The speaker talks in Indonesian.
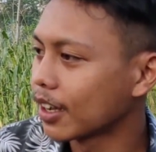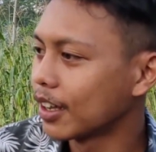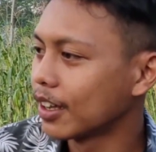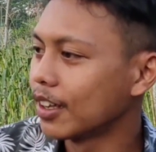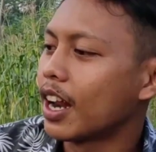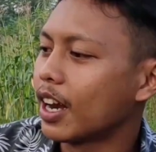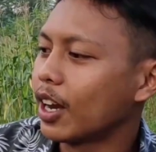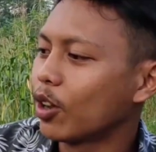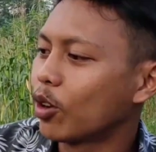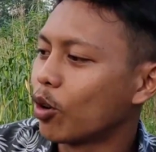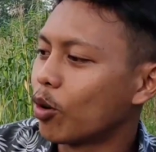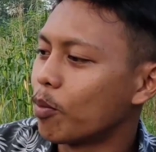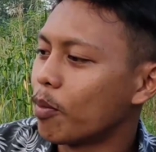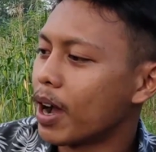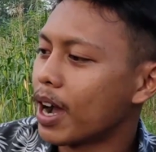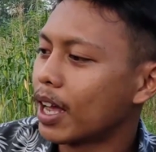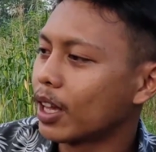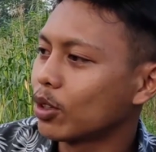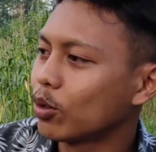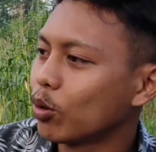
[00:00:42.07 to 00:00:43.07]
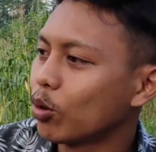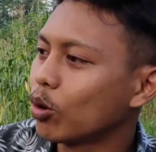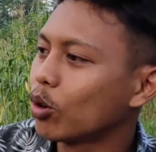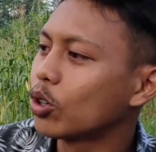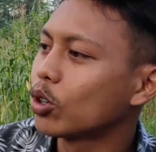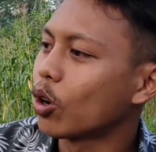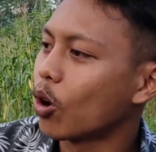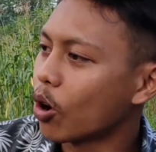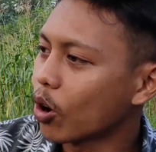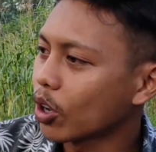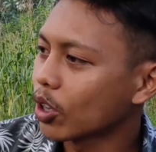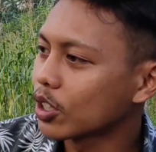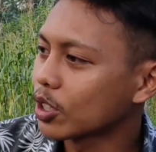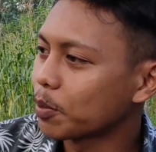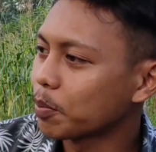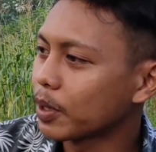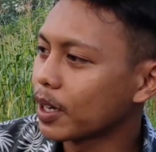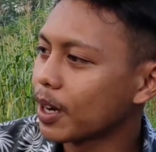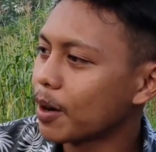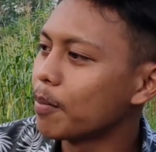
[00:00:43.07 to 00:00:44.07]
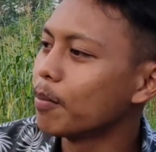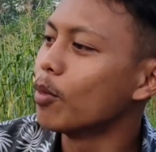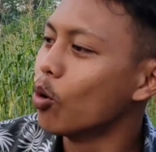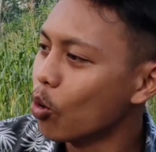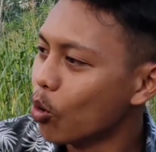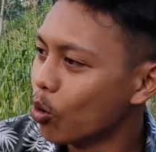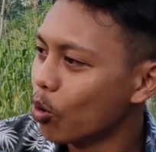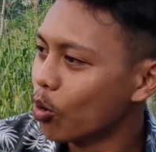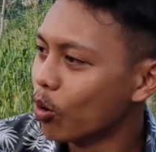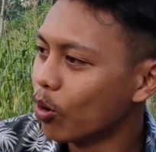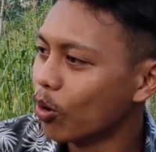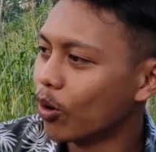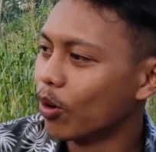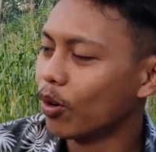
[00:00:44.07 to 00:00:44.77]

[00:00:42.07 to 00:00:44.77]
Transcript: anane gur turut turu tok, cepet lemu.